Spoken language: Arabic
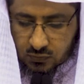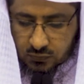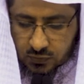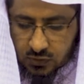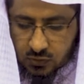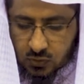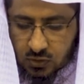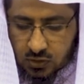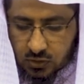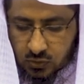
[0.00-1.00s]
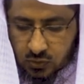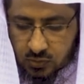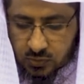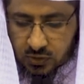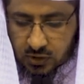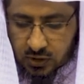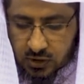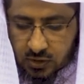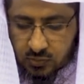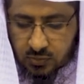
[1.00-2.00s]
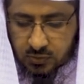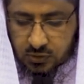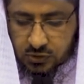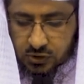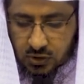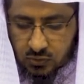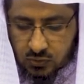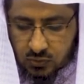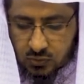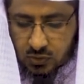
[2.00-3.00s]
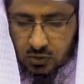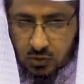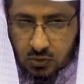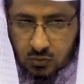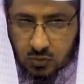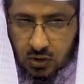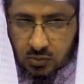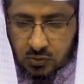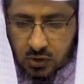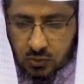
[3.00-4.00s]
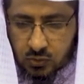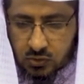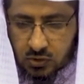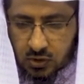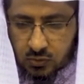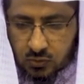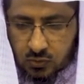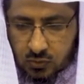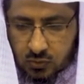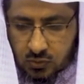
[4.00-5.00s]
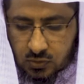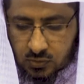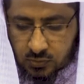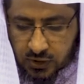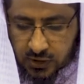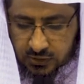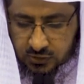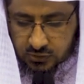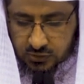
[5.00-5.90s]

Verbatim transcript: في كل حكم حكم به الشرع ولم يحده بحد